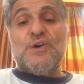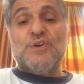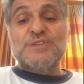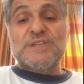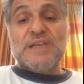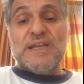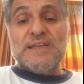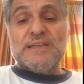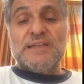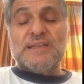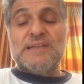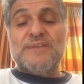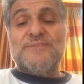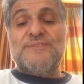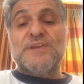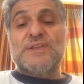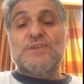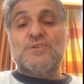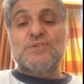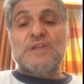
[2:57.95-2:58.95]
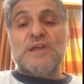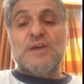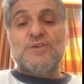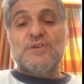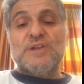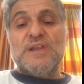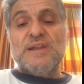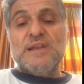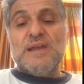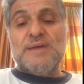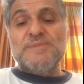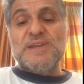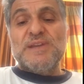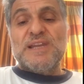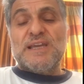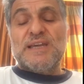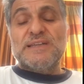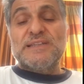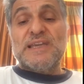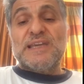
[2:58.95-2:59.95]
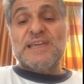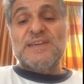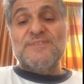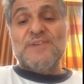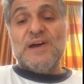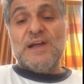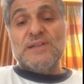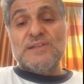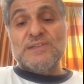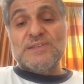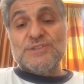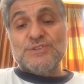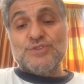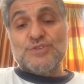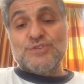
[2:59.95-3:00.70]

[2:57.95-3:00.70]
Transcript: özellikle de Fethullah Gülen'in Amerika'daki varlığını